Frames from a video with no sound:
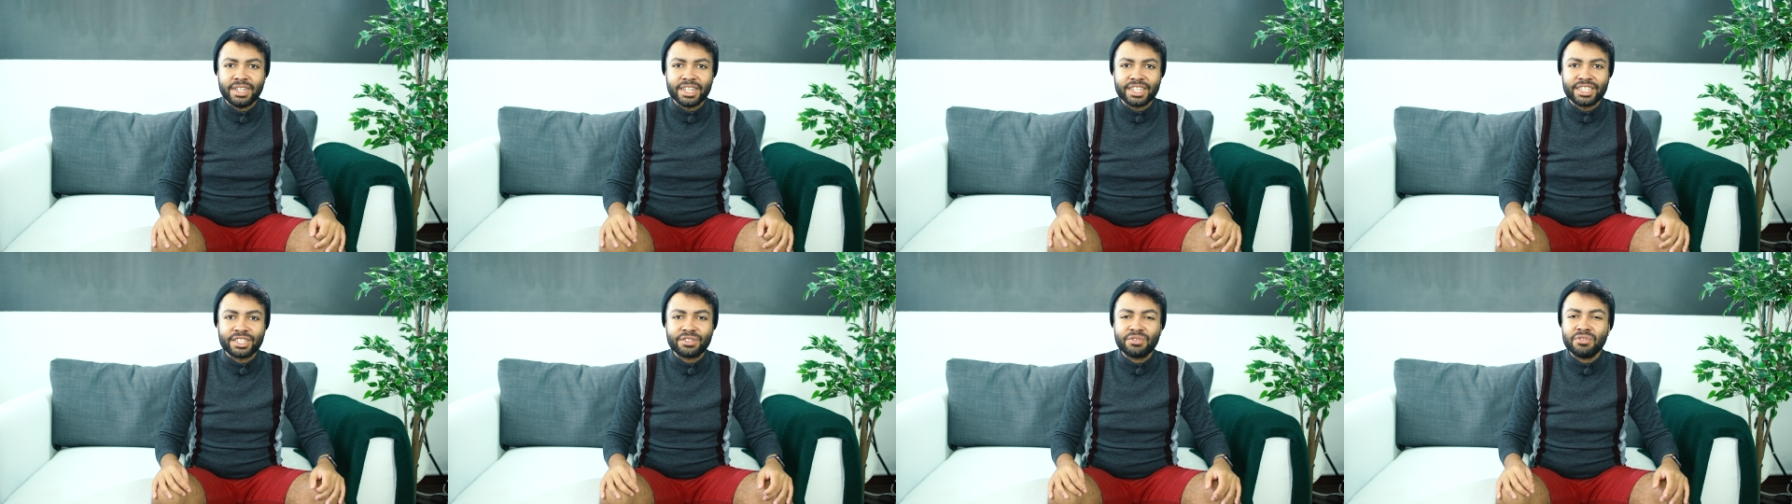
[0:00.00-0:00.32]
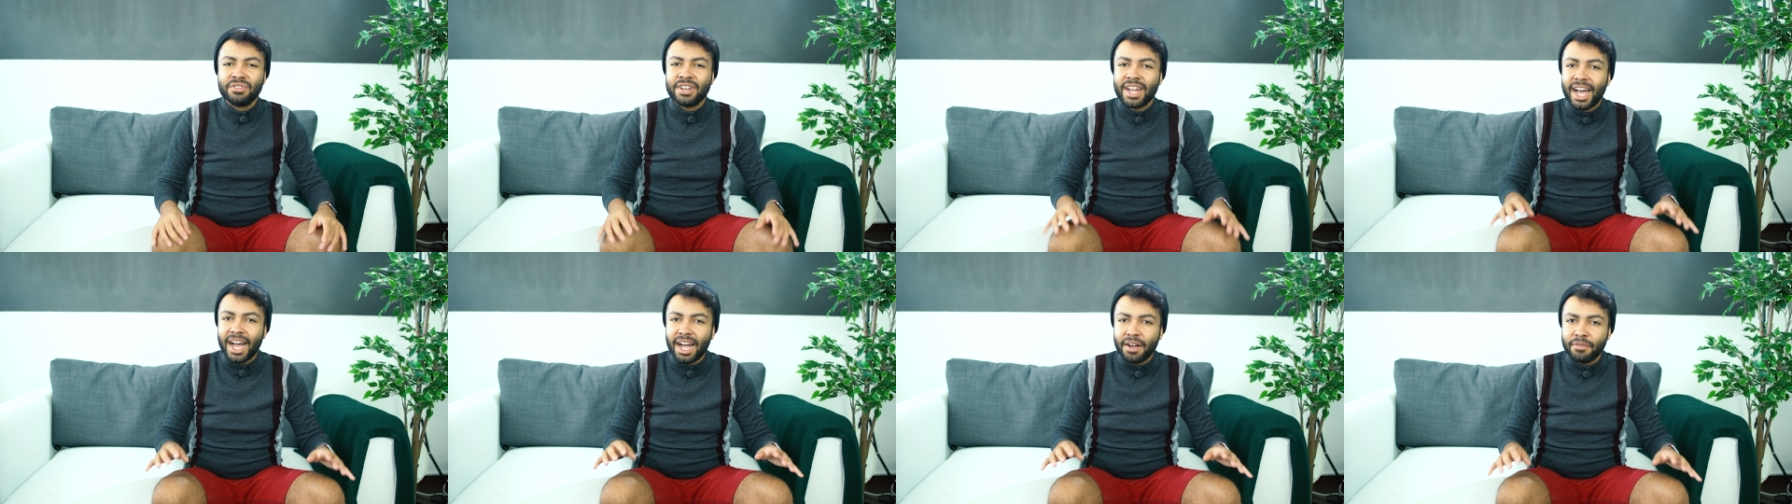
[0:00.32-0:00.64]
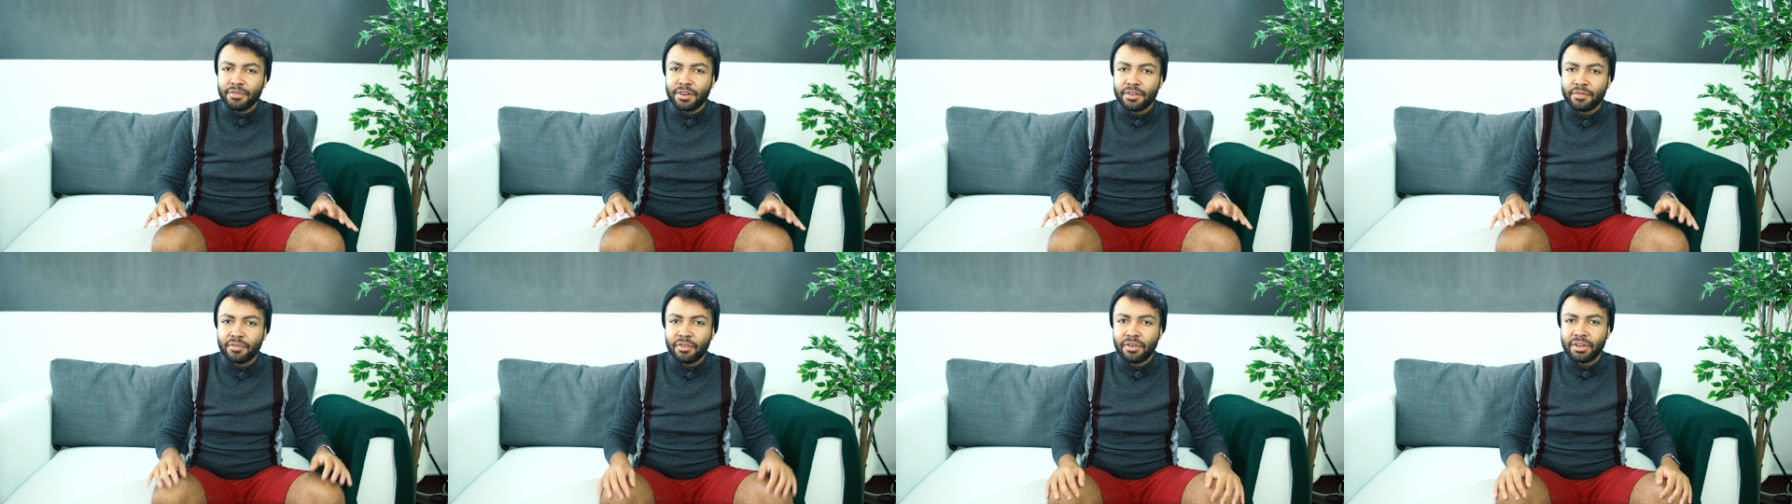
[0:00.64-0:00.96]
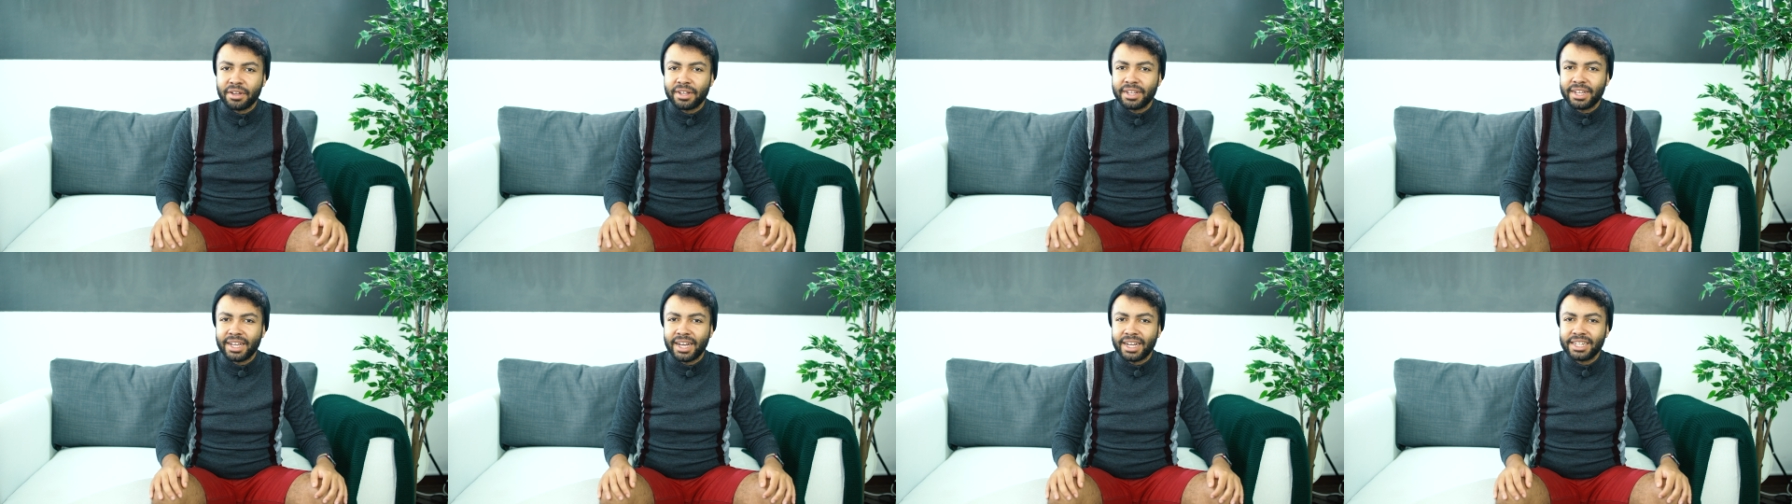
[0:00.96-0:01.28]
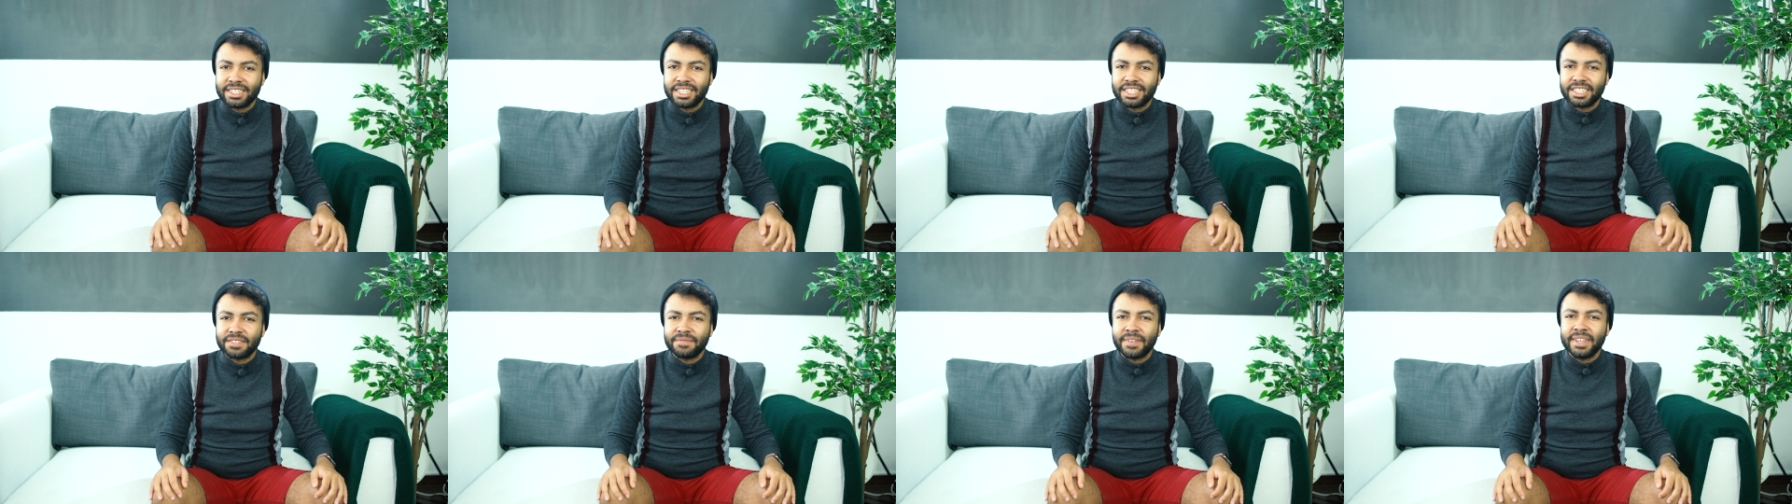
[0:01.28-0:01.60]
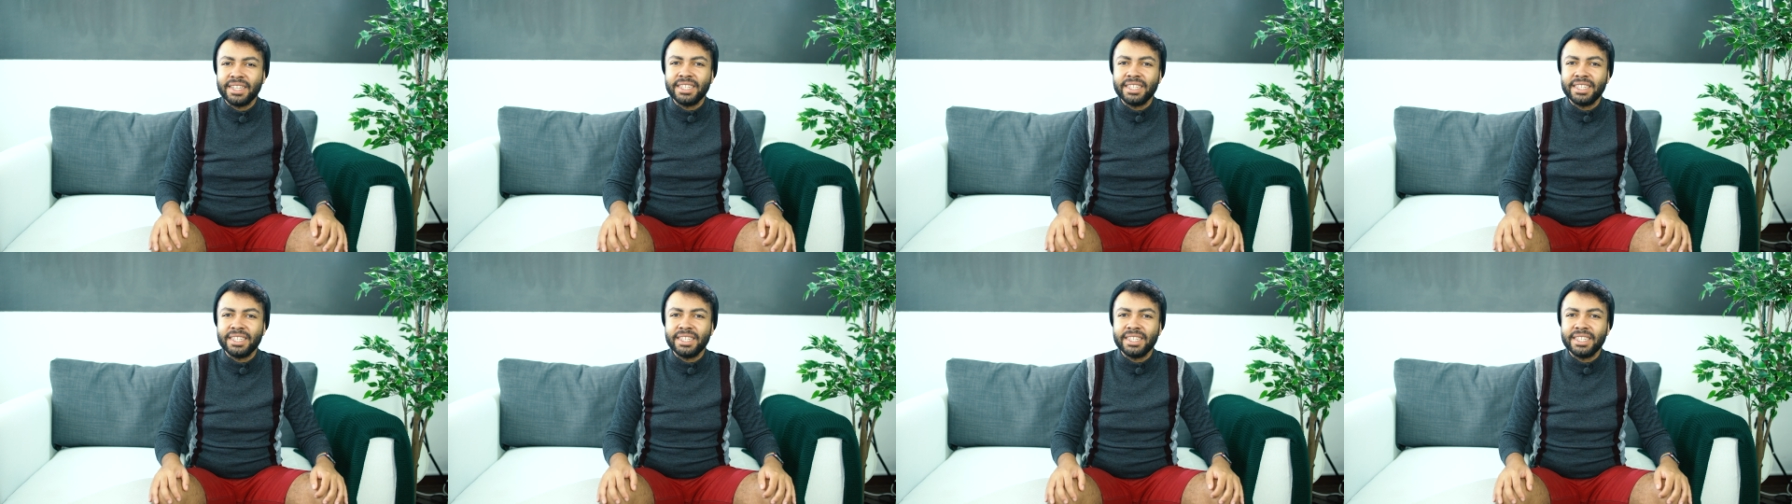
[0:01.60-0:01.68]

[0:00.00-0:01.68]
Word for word: dass du nachverfolgen kannst,